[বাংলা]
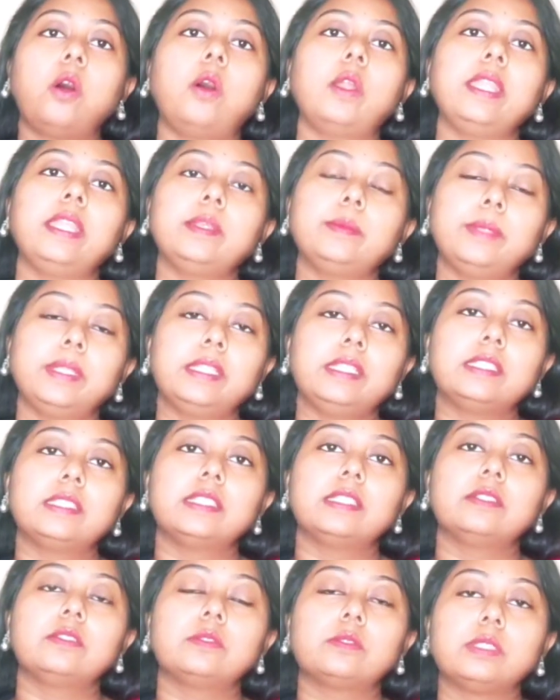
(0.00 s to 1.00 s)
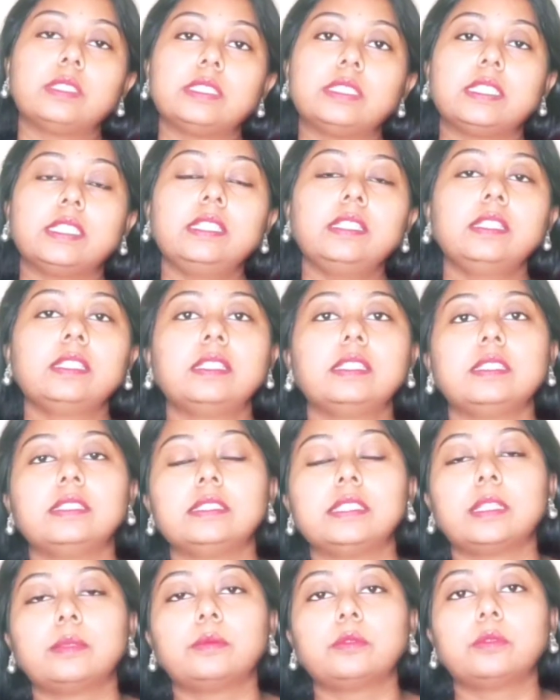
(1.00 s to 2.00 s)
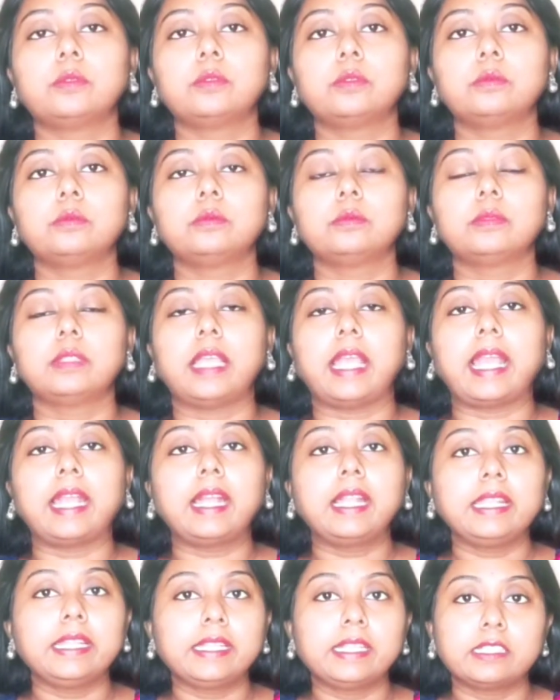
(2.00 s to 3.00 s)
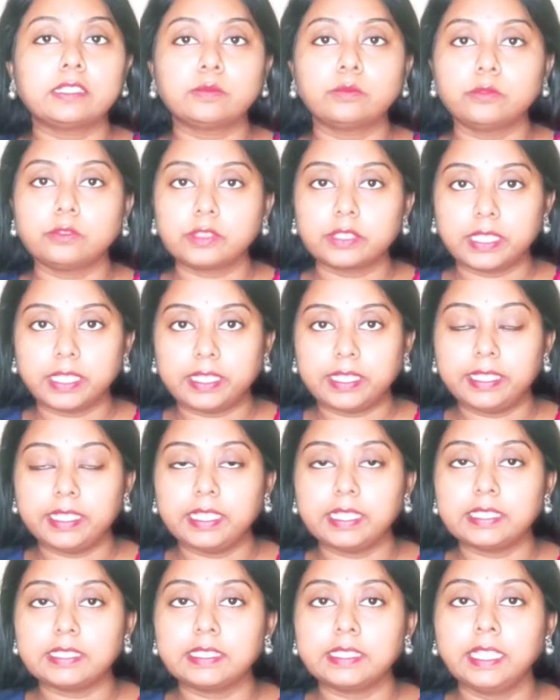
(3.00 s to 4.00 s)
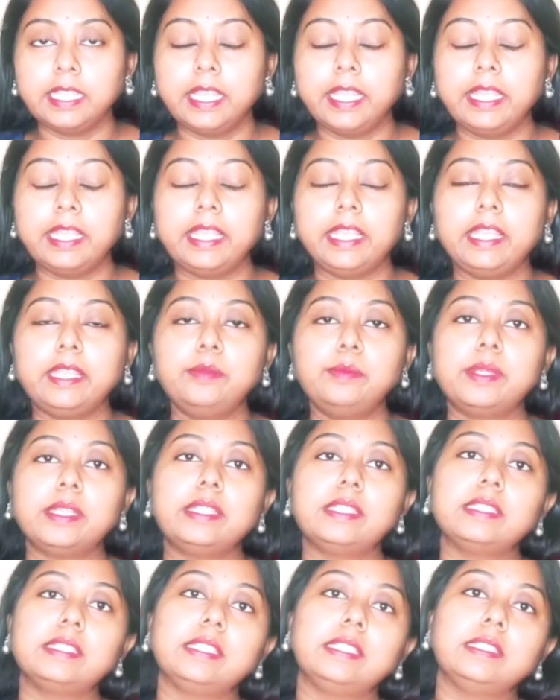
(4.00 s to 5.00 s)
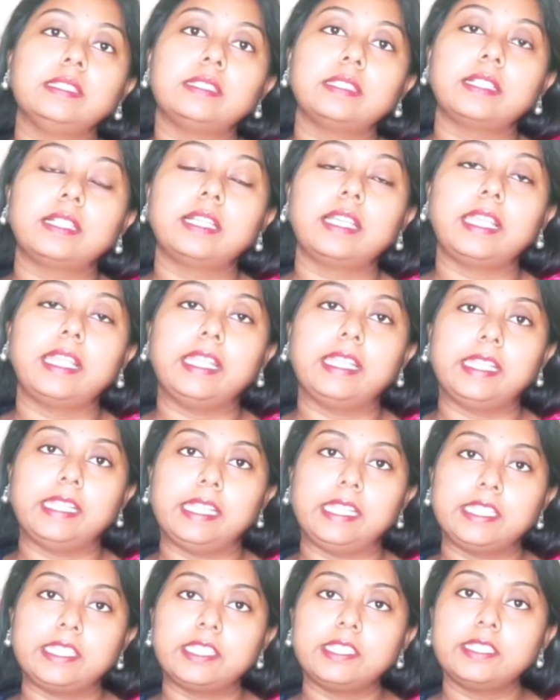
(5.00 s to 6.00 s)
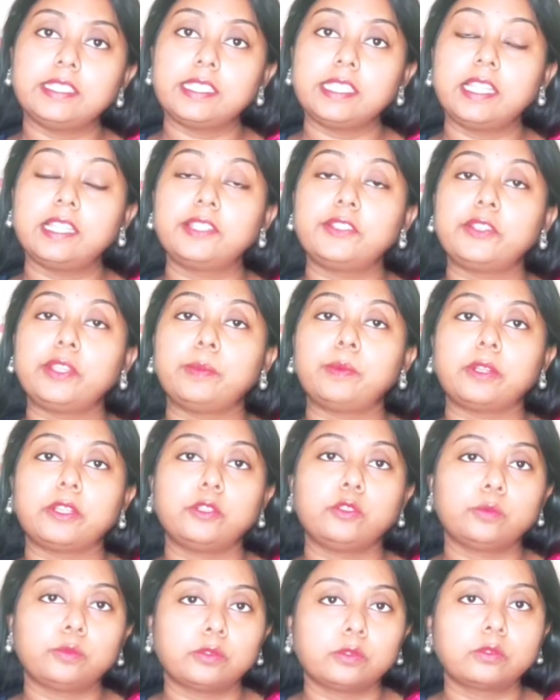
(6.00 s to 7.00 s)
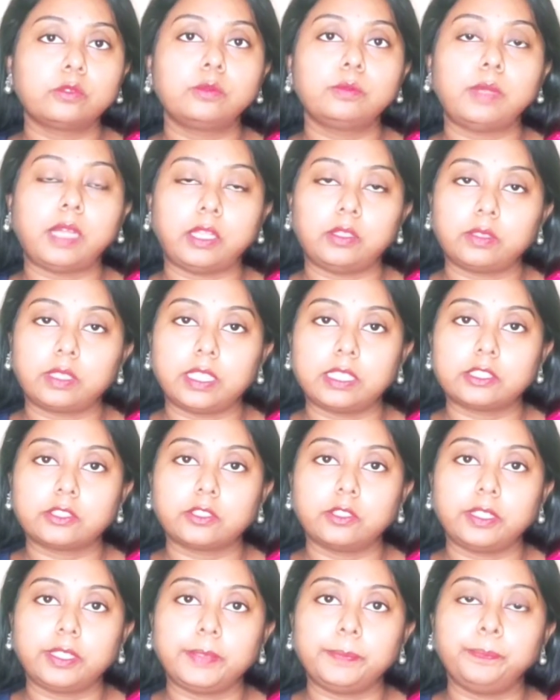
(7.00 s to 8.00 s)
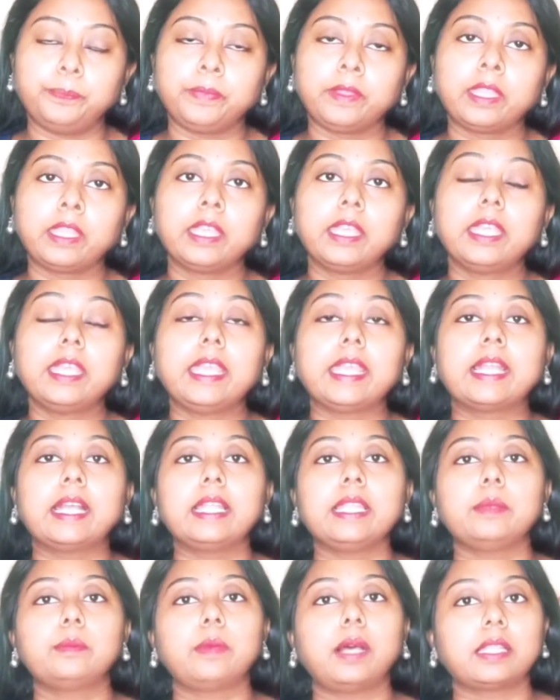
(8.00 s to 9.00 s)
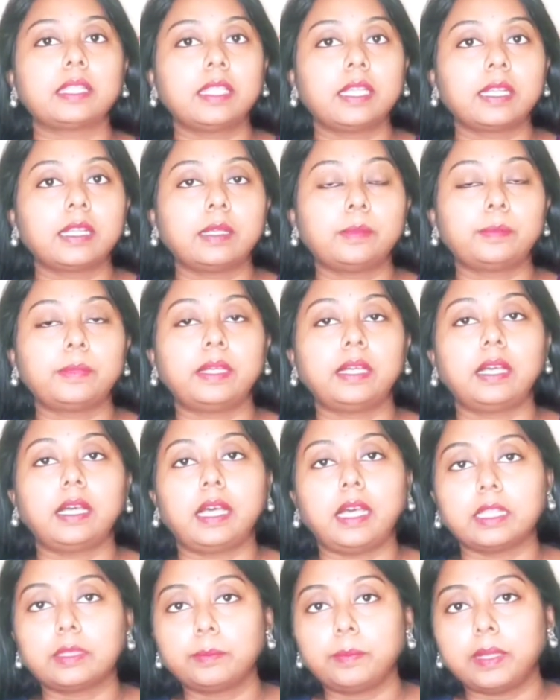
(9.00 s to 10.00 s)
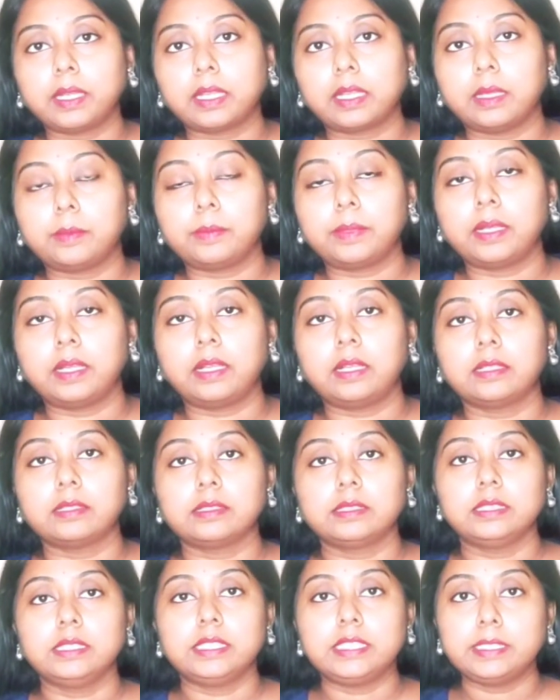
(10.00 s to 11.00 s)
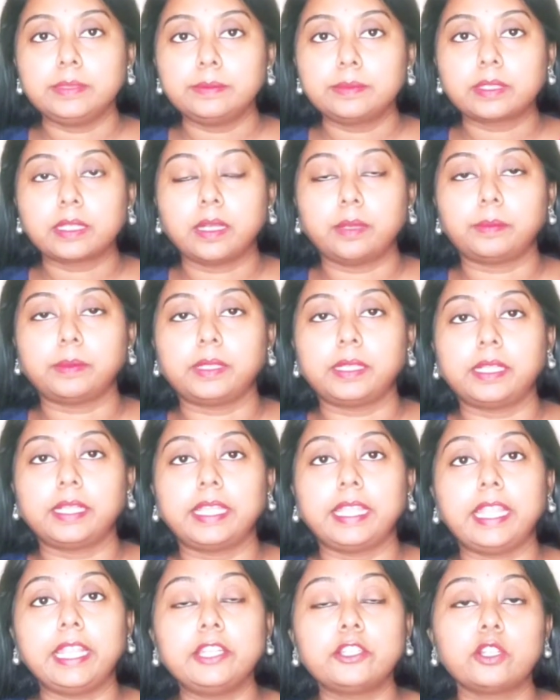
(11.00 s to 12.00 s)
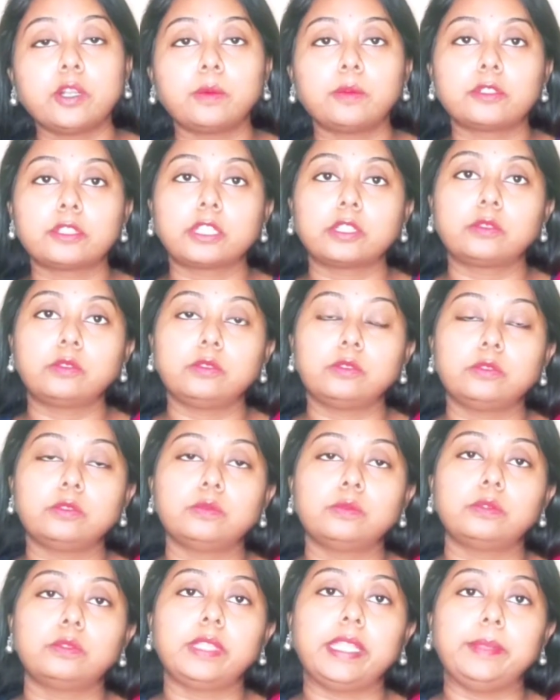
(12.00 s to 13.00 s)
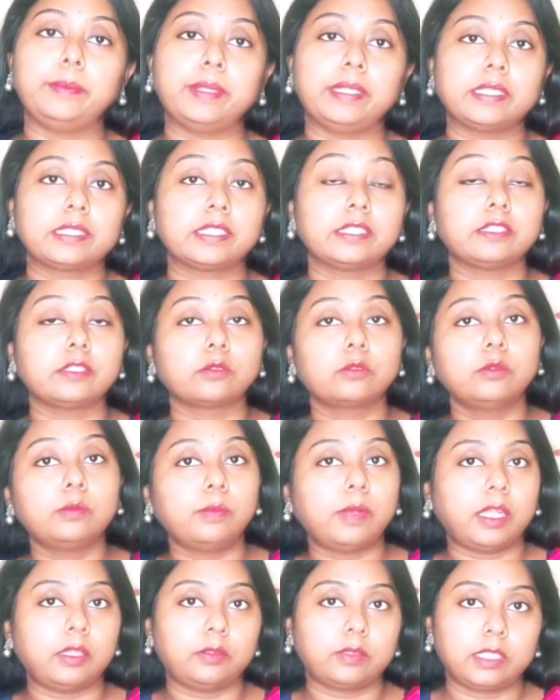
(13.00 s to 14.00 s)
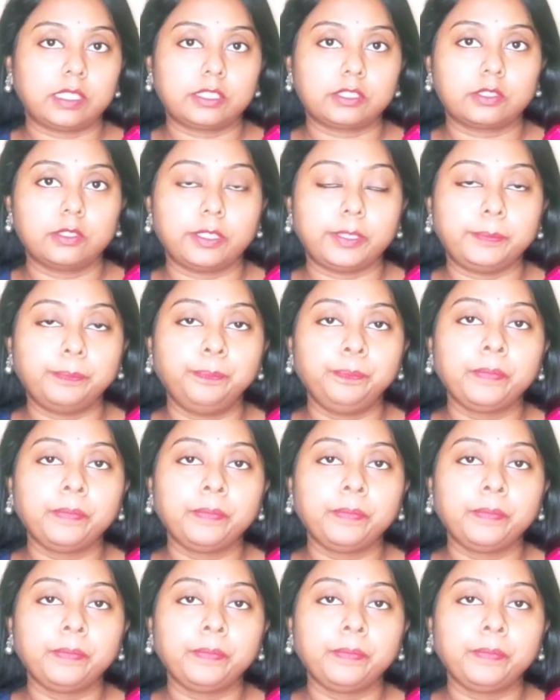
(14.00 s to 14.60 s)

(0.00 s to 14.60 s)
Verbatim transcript: অনেক মেডিসিন রয়েছে যেমন অ্যাগারিকাস মুসকেরিয়াস এই মেডিসিনটা এসেন্সিয়াল ট্রেমারের উপর খুব ভালো কাজ করে এখানে মাথা কাঁপা হাত পা কাঁপা জিভ কাঁপা এই সমস্যাগুলোর উপর এই মেডিসিনটা খুব ভালো কাজ করে